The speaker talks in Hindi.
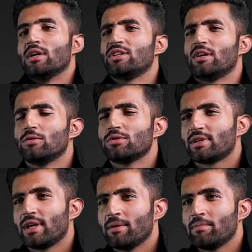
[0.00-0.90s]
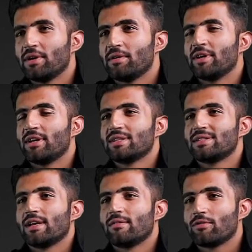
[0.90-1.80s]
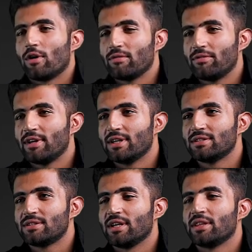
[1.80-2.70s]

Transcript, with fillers: अच्छा उस टाइम फिर मेरा सेल्फ कॉन्फिडेंस